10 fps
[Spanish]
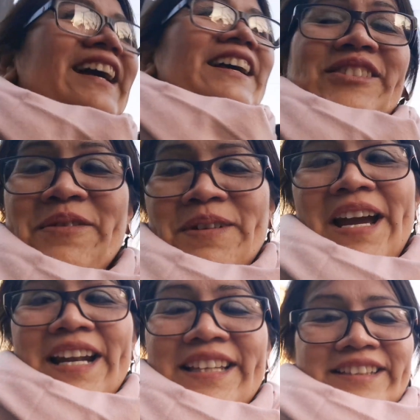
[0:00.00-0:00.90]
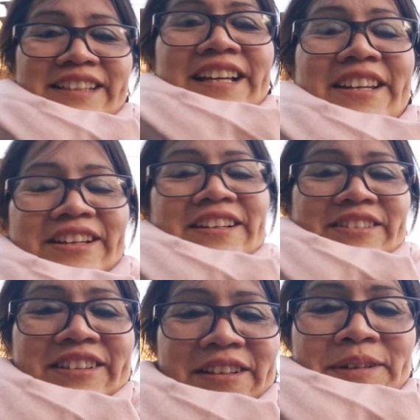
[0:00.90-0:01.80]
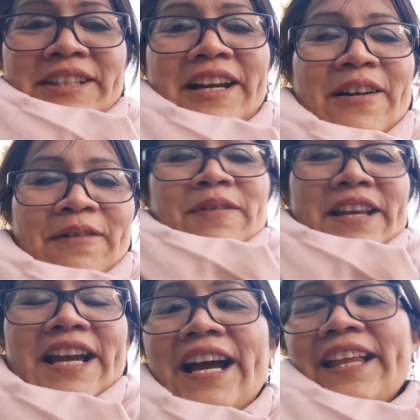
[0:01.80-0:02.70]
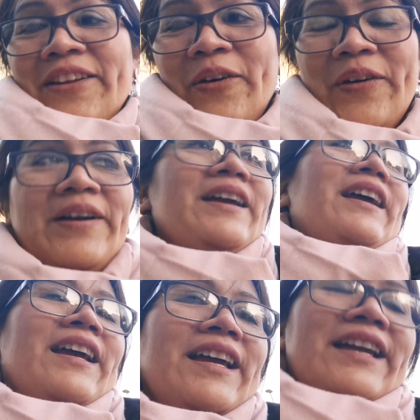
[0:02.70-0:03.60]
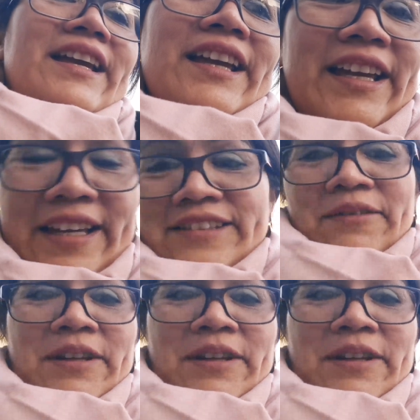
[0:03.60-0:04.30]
estoy muy agradecida que ustedes me estén acompañando eh, en este